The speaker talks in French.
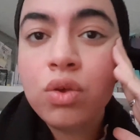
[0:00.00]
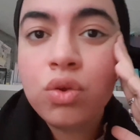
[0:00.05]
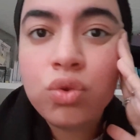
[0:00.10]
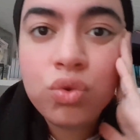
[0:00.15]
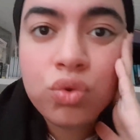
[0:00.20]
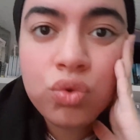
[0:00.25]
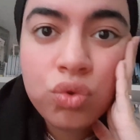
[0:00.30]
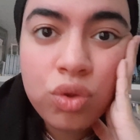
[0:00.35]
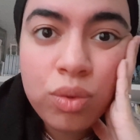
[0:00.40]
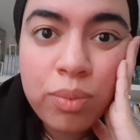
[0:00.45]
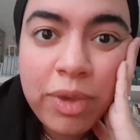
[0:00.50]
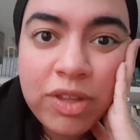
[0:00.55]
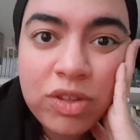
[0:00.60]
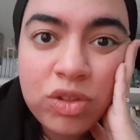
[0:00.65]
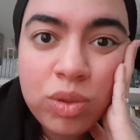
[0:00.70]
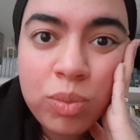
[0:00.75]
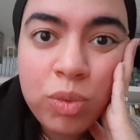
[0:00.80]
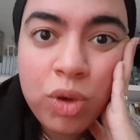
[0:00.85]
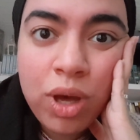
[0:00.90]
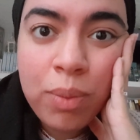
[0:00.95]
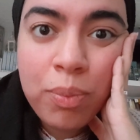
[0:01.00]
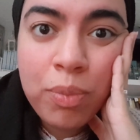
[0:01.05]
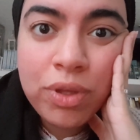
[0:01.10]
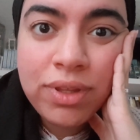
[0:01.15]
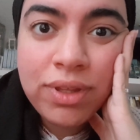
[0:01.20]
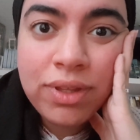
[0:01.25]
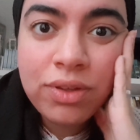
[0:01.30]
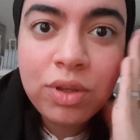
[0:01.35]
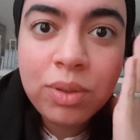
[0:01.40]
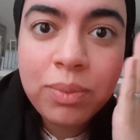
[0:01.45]
Ce masque m'aura
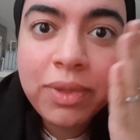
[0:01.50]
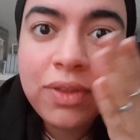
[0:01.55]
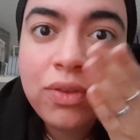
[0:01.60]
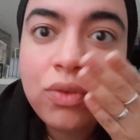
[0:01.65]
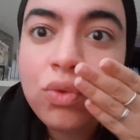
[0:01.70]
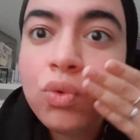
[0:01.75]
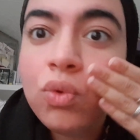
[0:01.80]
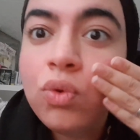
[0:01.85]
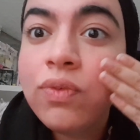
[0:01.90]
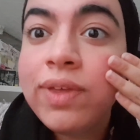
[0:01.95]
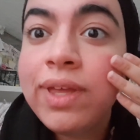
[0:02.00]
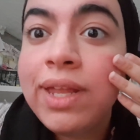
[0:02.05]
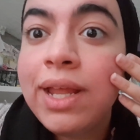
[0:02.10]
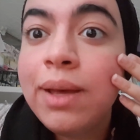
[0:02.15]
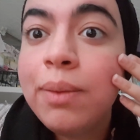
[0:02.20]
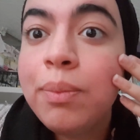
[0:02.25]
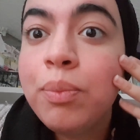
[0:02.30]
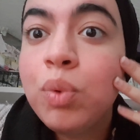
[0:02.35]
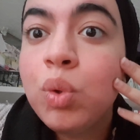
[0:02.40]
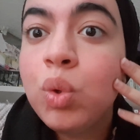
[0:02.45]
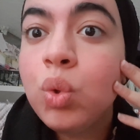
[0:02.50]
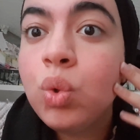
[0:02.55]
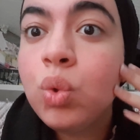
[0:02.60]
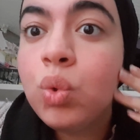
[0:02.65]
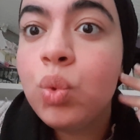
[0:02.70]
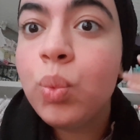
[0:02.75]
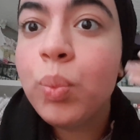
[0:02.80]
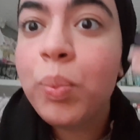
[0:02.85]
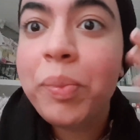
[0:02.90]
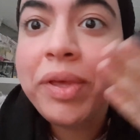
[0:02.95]
peut-être bien sauvé la peau
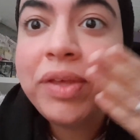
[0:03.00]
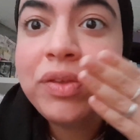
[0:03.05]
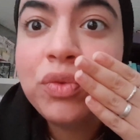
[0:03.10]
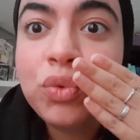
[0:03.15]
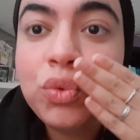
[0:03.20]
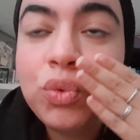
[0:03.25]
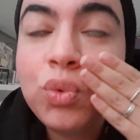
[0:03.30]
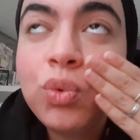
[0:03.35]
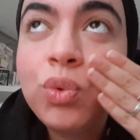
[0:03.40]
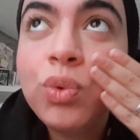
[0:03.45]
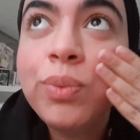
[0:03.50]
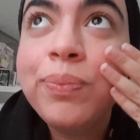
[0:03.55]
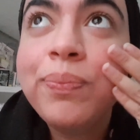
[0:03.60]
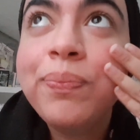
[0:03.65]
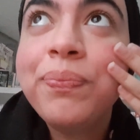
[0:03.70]
parce que